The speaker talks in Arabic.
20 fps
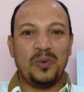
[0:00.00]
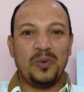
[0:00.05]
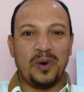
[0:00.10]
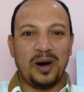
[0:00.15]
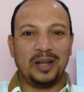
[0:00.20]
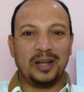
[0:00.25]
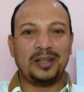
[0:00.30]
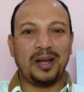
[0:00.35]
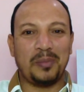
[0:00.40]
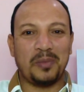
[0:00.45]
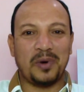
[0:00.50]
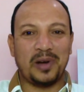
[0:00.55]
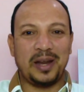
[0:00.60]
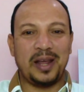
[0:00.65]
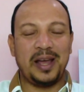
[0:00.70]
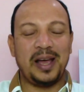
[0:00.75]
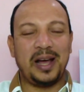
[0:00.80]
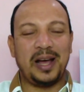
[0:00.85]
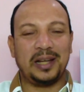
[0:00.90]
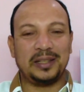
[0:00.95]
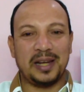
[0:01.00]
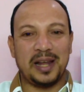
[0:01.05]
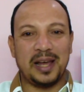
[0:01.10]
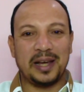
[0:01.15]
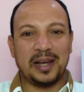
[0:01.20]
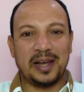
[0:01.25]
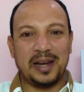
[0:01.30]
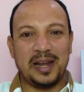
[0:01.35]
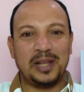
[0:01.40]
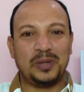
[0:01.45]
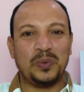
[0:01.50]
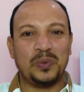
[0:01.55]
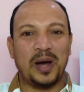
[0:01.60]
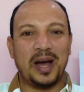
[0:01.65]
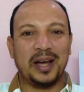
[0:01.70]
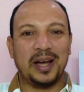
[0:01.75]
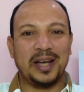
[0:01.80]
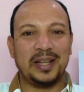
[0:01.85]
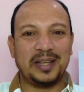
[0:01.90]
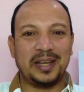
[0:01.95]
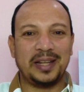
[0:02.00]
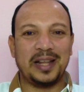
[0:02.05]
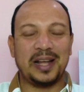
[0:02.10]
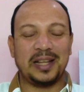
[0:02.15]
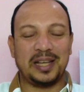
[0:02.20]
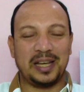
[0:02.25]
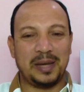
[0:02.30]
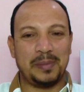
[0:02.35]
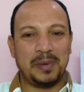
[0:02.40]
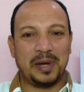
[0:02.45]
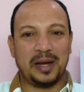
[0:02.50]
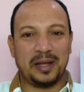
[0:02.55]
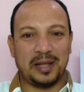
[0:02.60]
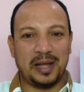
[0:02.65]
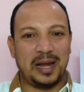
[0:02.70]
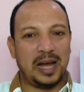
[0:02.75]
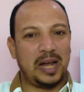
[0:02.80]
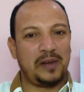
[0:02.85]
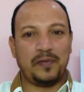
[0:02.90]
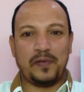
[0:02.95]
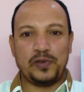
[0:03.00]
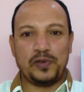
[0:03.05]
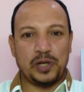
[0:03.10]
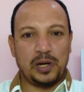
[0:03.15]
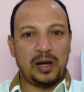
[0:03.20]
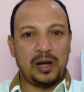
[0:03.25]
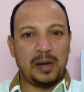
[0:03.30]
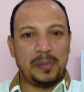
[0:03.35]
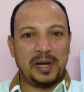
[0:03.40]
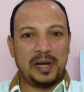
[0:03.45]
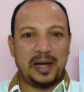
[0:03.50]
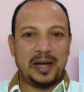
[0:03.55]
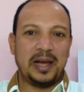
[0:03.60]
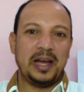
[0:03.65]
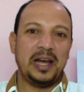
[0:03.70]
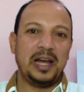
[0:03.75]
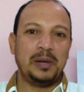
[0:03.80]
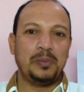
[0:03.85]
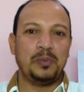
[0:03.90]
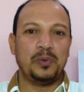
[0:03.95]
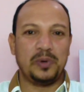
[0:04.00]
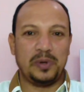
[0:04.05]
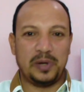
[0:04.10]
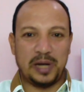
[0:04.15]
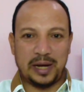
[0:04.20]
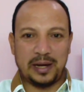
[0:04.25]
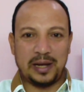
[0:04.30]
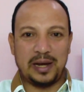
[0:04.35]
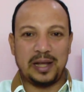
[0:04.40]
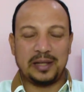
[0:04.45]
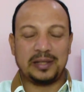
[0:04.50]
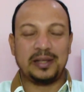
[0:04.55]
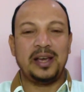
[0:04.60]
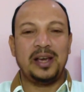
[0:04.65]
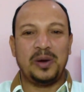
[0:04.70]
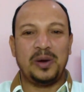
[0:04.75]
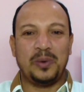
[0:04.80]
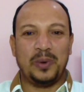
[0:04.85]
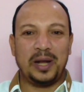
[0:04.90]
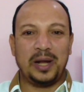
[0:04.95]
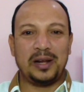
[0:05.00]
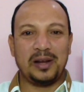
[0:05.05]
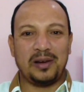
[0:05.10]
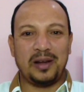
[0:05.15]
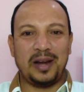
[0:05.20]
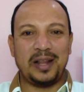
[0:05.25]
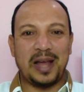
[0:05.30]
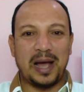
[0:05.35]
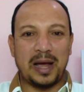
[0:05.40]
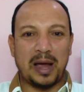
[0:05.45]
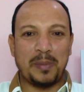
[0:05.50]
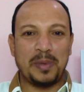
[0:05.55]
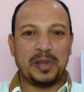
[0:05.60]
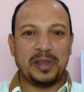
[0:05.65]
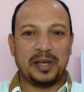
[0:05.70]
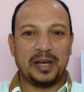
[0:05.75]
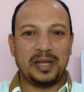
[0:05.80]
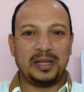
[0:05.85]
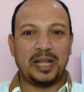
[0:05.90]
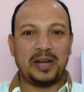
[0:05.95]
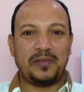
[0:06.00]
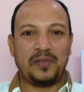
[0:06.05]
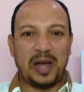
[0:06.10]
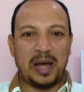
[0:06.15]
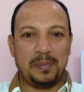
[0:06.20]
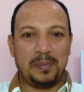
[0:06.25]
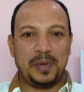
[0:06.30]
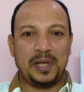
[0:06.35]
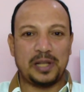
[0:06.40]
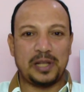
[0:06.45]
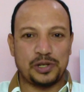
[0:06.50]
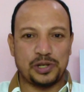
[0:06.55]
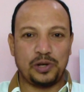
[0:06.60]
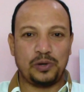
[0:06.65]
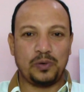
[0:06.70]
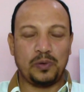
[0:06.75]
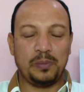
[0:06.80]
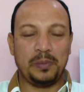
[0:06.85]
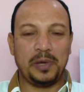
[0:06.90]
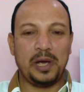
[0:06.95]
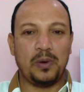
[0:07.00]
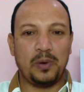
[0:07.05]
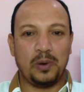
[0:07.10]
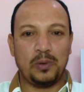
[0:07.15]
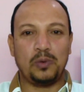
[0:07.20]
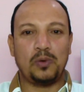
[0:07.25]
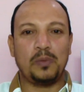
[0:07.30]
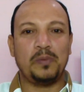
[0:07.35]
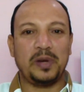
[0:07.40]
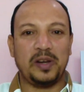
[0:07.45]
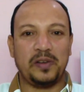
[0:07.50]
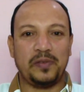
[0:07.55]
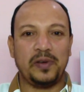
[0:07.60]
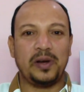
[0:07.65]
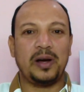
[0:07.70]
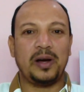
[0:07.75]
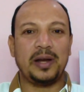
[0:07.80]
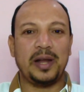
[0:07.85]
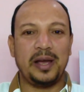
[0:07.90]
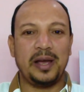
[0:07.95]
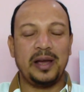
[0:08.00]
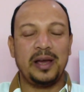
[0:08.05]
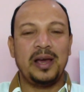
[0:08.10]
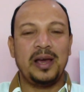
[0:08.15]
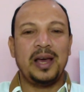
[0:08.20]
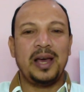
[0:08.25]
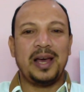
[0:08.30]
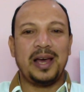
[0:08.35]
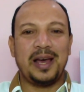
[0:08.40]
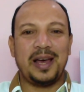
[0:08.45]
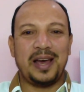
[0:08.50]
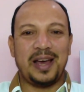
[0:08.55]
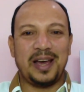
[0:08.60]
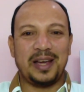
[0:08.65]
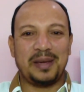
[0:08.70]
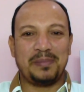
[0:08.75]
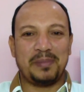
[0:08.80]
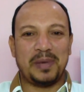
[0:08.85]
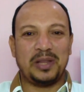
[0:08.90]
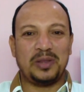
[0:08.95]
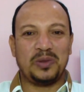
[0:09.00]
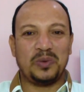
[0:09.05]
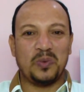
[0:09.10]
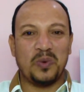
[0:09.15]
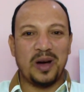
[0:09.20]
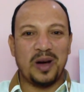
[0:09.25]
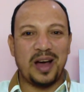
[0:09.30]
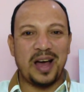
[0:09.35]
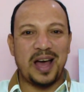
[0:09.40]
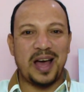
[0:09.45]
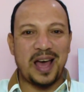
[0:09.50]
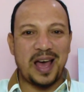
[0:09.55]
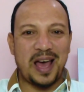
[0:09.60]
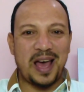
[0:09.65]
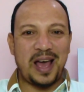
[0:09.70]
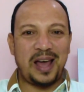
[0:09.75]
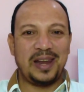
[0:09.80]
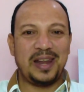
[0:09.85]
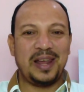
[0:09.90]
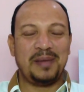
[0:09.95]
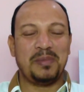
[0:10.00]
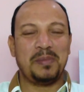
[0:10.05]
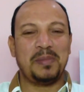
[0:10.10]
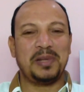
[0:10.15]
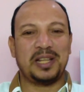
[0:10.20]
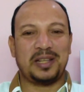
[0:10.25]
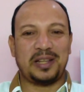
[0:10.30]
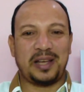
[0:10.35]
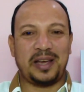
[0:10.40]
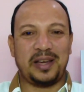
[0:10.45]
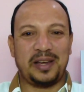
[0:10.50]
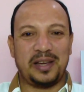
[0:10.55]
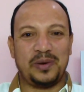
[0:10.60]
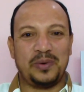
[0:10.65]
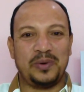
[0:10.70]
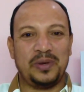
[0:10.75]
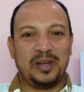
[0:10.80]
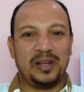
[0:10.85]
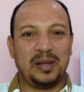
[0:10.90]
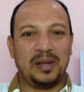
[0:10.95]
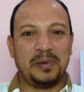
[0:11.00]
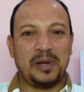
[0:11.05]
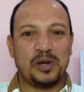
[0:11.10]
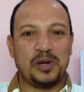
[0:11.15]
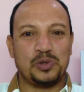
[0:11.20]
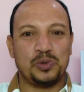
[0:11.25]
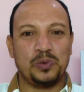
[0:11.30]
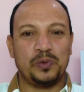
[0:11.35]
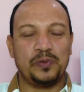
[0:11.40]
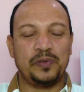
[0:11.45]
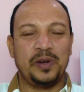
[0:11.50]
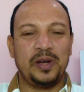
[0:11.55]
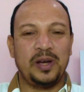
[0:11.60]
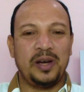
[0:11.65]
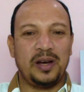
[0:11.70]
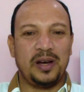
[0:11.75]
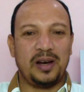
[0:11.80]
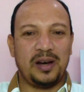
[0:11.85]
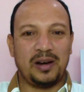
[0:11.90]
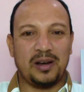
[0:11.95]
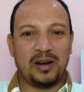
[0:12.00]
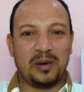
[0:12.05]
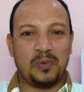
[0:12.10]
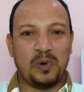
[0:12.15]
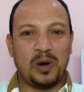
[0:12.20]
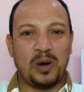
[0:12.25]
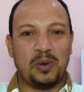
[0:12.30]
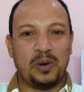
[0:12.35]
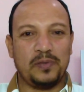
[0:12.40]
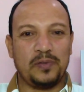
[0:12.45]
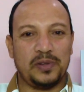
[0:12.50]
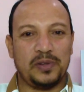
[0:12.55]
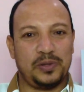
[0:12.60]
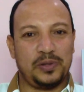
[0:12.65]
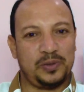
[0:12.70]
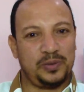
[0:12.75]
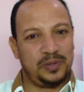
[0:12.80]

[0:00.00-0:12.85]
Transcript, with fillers: واطعم قناه عن الاكلات وحاجات كده هتعجبك انا عارف مفيش علاقه بين العقارب والاكلات ولكن القناه دي عجبتني جدا فحبيت اشارككم بيها واقول لكم ان في قناه اجمد واحلى مما تتخيل يلا بينا نشوف اغرب واقوى فيديو